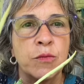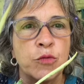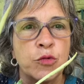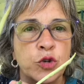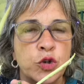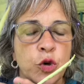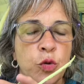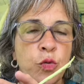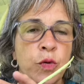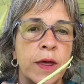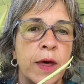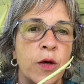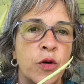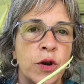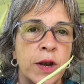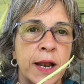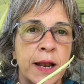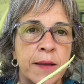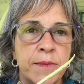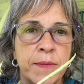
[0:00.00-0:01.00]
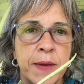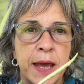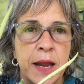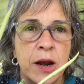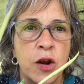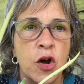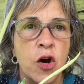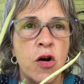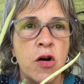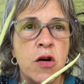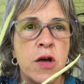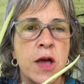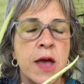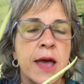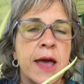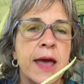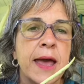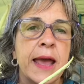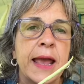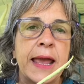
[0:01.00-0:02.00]
mucho cuidado en el invierno,
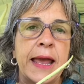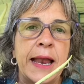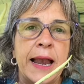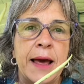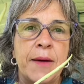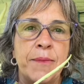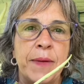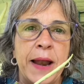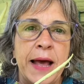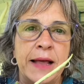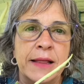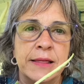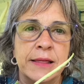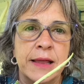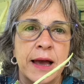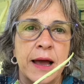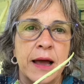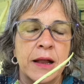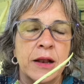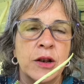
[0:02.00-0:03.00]
que la planta